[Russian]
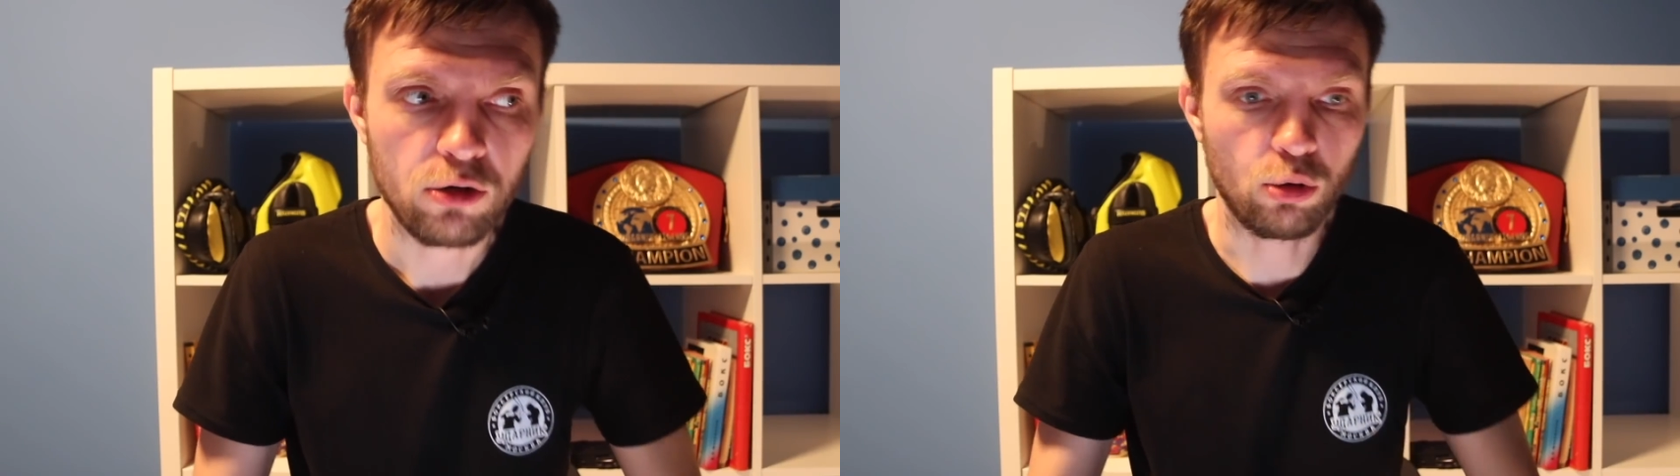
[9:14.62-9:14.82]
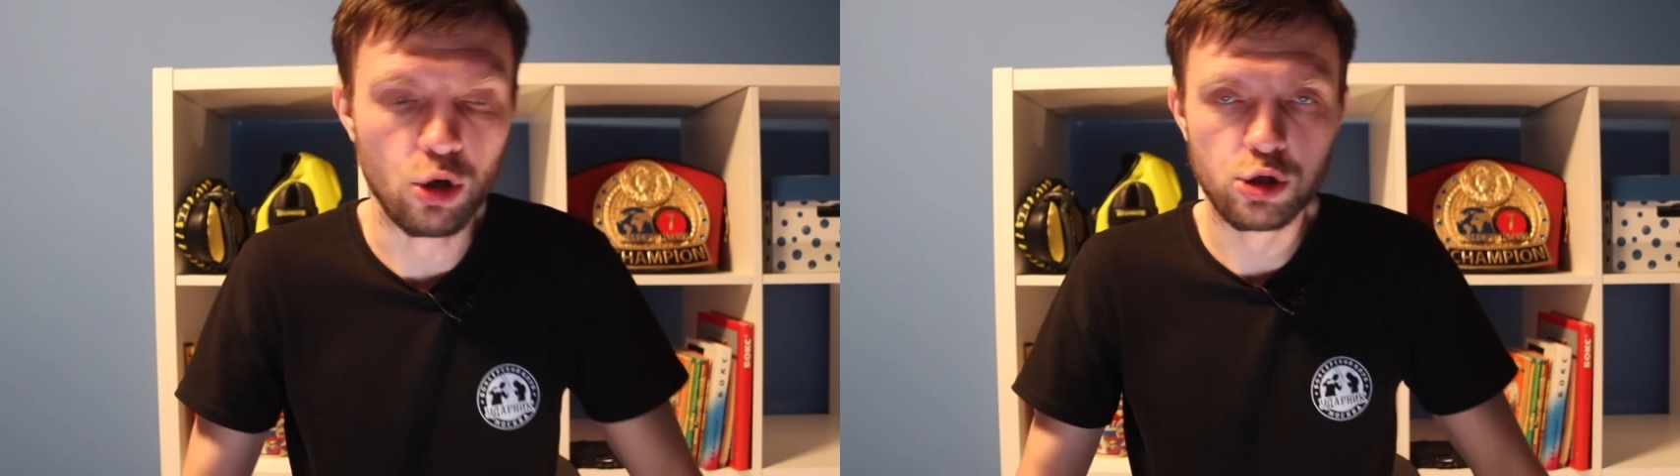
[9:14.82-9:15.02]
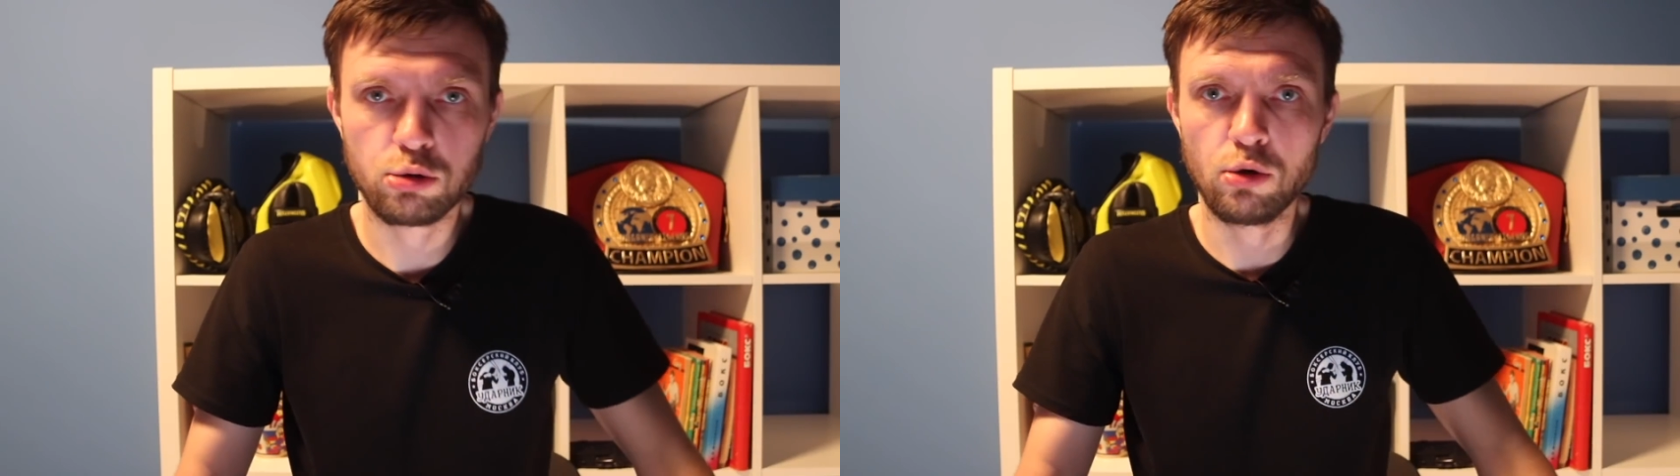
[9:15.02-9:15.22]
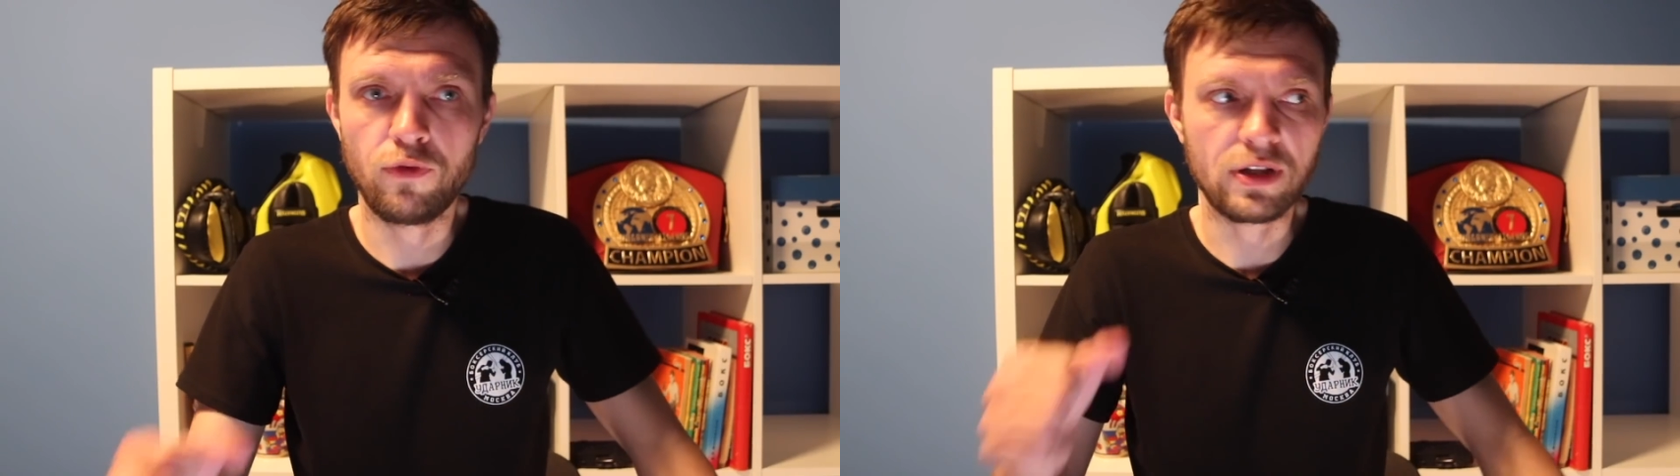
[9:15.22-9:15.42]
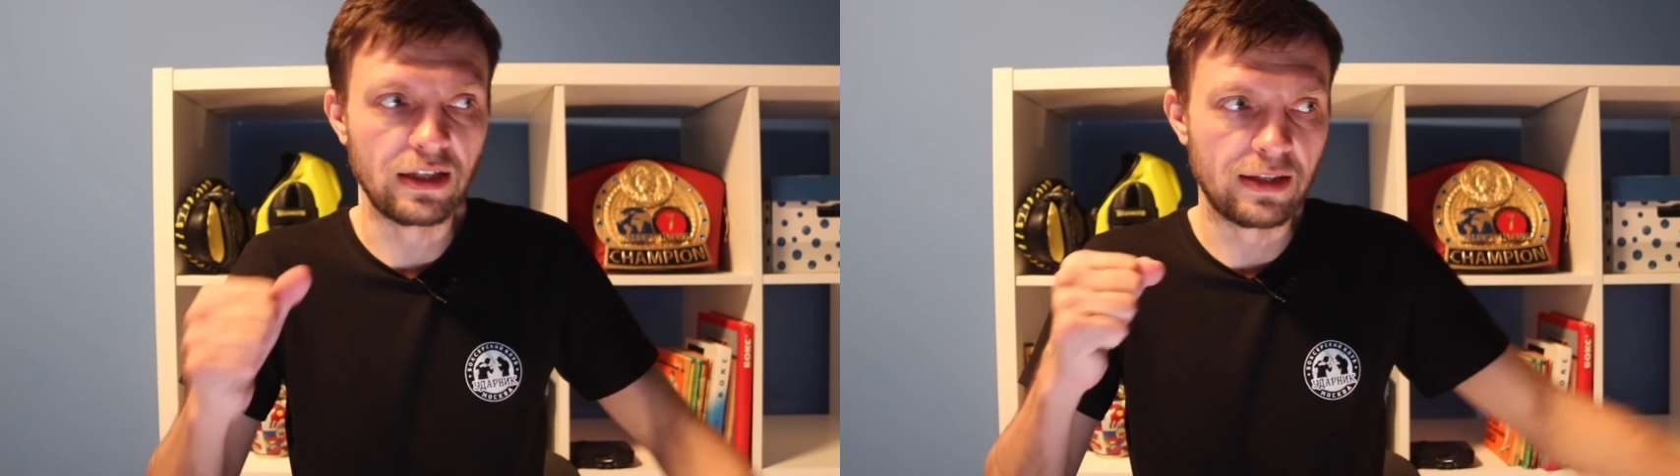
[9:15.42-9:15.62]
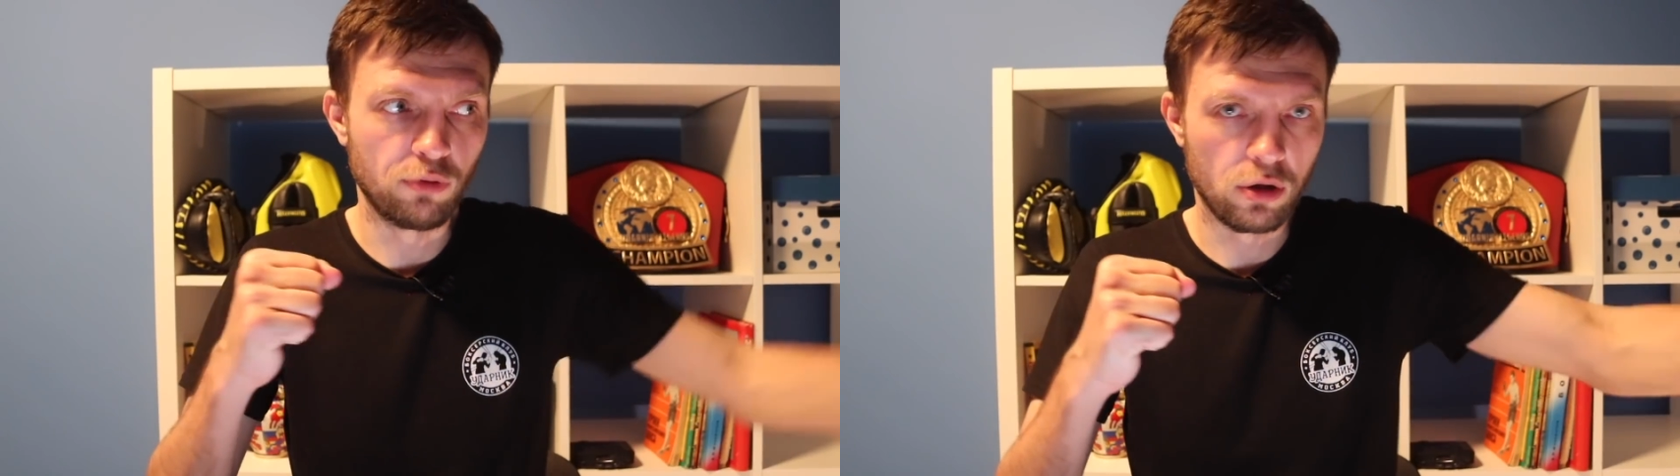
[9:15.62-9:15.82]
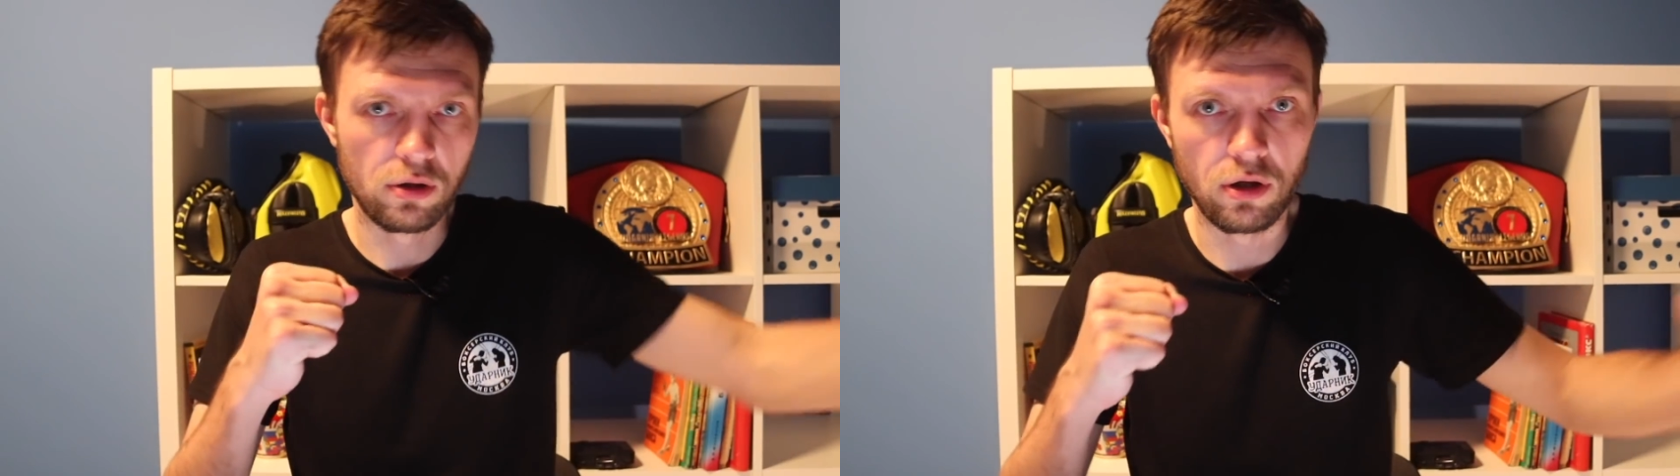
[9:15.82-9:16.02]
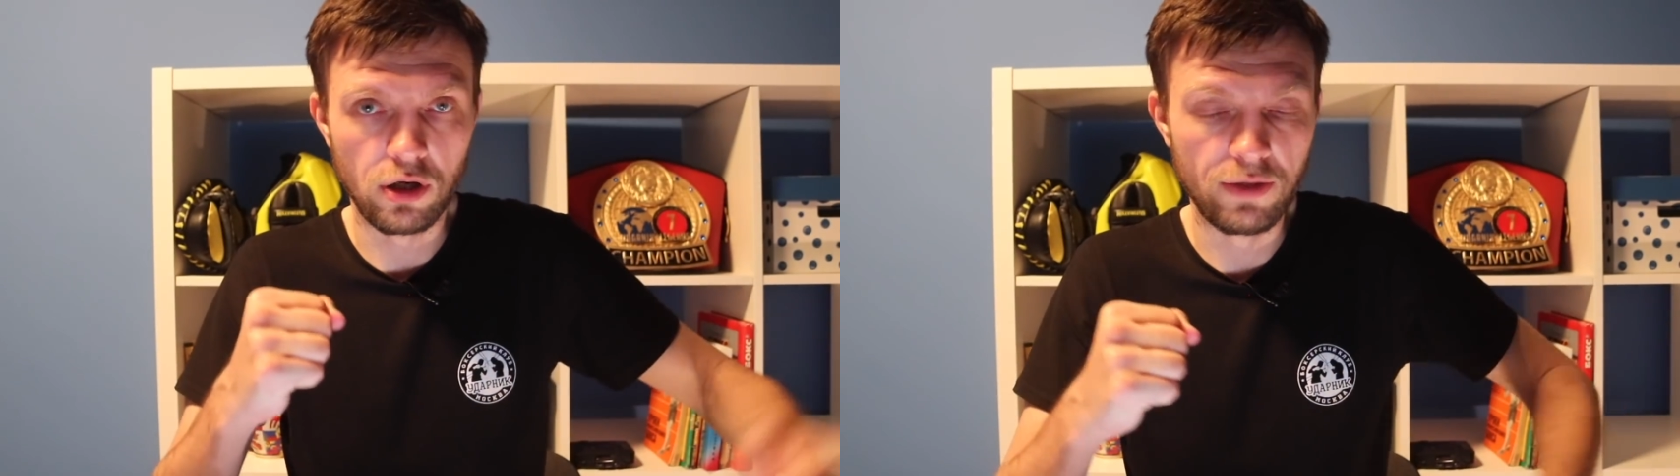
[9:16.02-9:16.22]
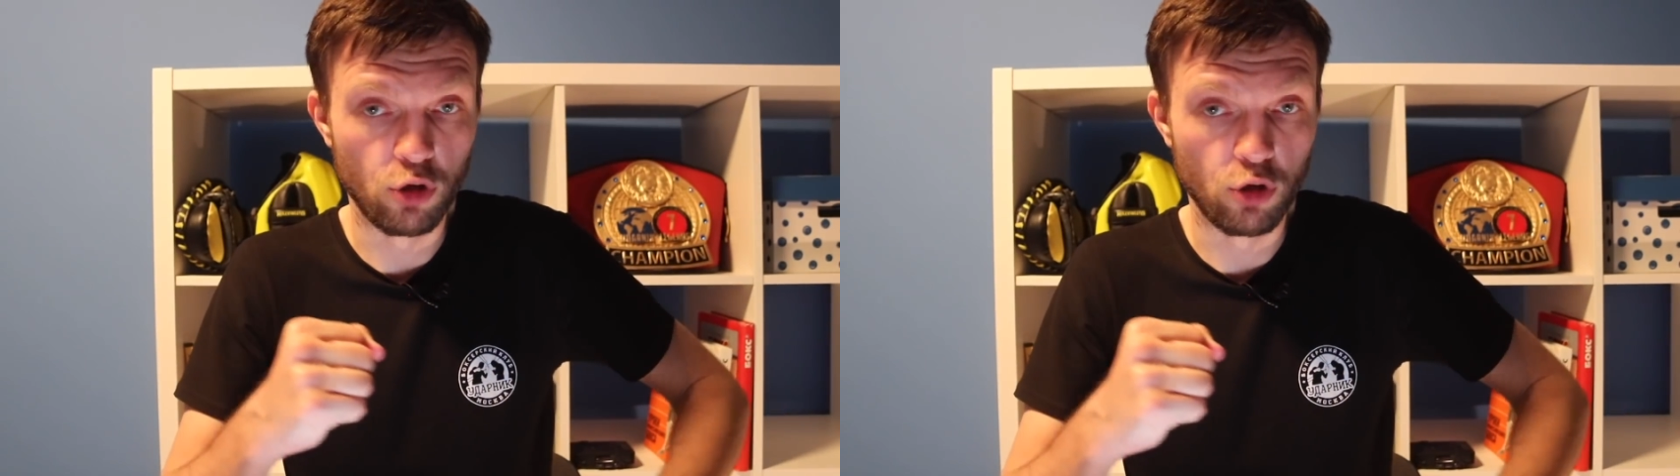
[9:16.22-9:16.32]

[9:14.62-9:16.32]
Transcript: то, что вот этот вот э,